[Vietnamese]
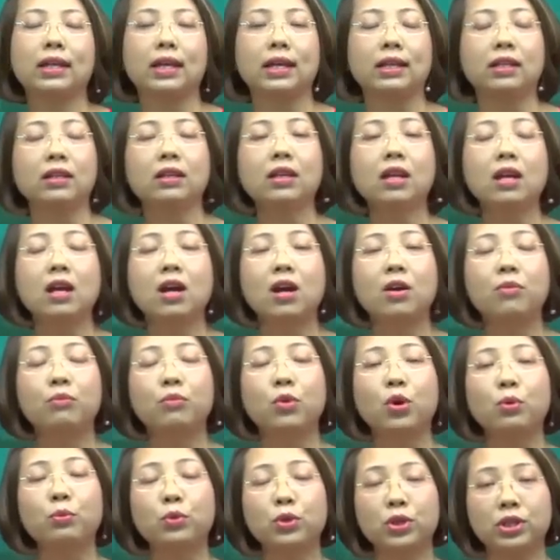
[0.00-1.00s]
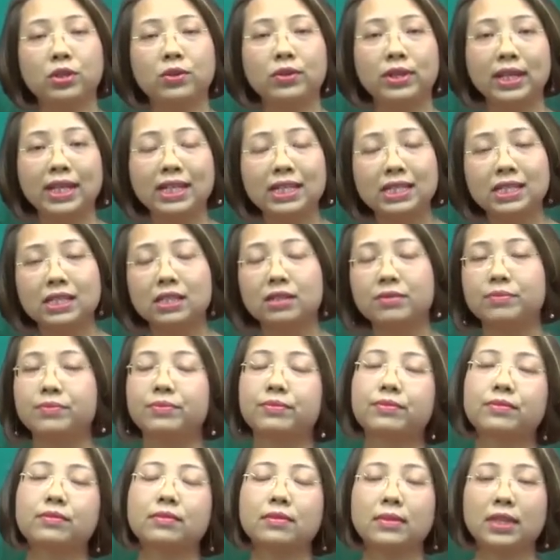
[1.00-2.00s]
đến mỗi một unit
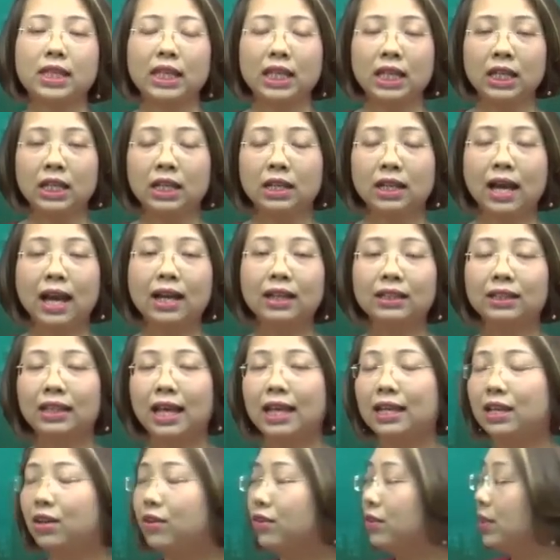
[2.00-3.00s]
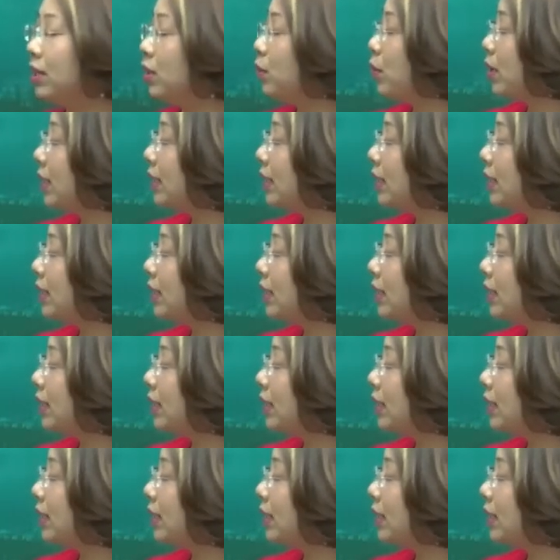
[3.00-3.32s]
các tài liệu liên